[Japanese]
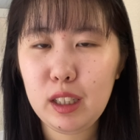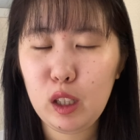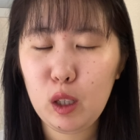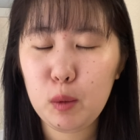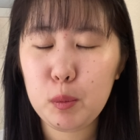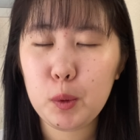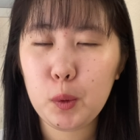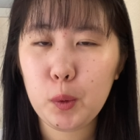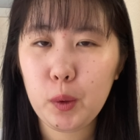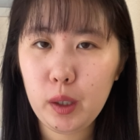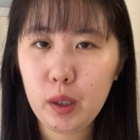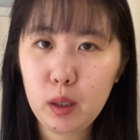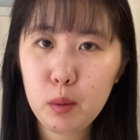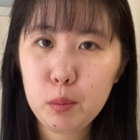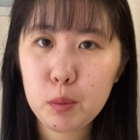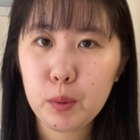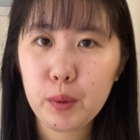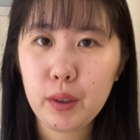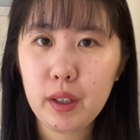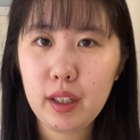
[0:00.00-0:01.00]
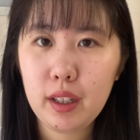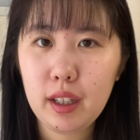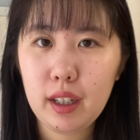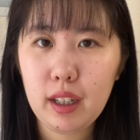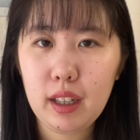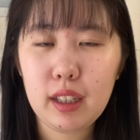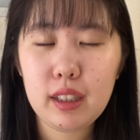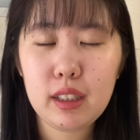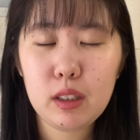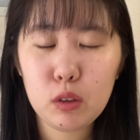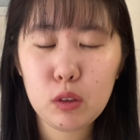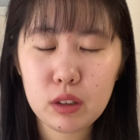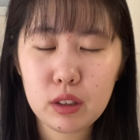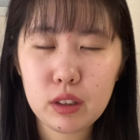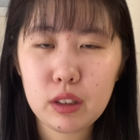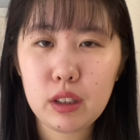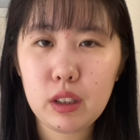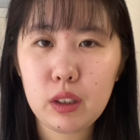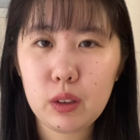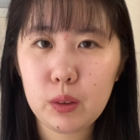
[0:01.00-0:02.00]
多分他にも嵐
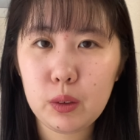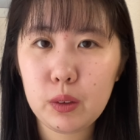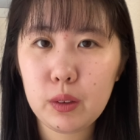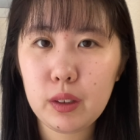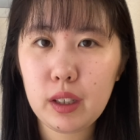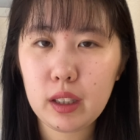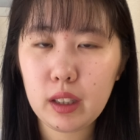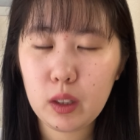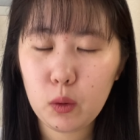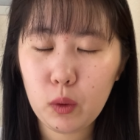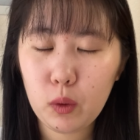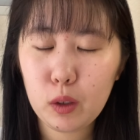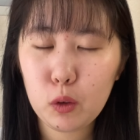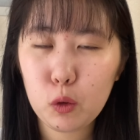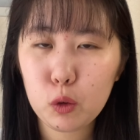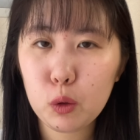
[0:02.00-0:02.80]
年っていう方は、